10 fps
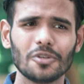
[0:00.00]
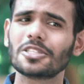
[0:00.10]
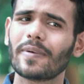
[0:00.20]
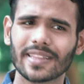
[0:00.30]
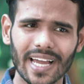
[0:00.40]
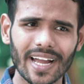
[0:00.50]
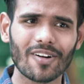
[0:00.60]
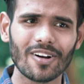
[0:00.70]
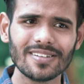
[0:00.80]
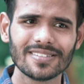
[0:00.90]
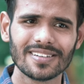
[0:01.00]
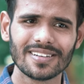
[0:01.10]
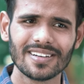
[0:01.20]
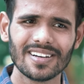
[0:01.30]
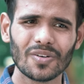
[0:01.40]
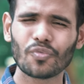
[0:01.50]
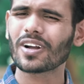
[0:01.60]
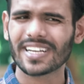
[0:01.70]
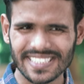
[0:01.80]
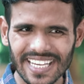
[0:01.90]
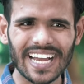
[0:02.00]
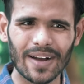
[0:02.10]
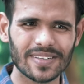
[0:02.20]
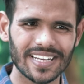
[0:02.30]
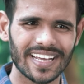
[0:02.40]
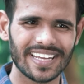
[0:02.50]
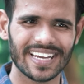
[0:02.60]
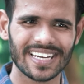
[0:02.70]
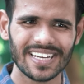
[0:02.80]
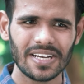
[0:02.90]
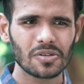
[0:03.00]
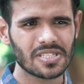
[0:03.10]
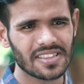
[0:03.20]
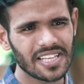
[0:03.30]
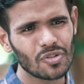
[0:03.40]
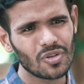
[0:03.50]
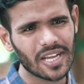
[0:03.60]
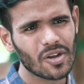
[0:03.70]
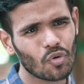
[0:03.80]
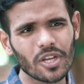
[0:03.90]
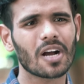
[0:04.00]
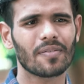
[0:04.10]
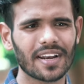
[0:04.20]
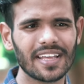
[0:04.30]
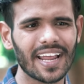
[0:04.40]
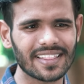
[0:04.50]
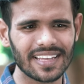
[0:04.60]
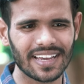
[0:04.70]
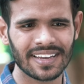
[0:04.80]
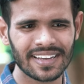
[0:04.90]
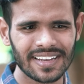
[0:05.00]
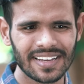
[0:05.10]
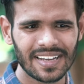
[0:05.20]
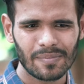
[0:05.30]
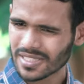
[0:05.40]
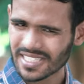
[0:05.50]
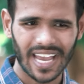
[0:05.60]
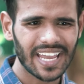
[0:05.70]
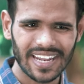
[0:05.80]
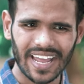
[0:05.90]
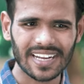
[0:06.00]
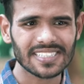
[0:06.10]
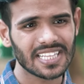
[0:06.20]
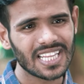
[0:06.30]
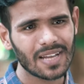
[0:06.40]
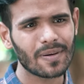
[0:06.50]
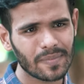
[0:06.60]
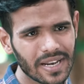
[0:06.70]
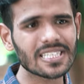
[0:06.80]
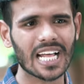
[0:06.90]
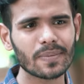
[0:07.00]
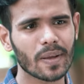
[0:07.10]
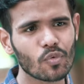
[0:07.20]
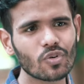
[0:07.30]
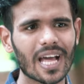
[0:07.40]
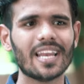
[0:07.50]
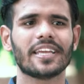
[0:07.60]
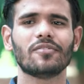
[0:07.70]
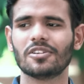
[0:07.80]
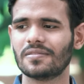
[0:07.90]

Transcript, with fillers: उसे बताएगा कौन वो किसी काम की नहीं है उसे दिन दुनिया की कोई खबर नहीं रहती है बस यहीं रहकर जिंदगी भर मेरे छाती पर मूंग डालेगी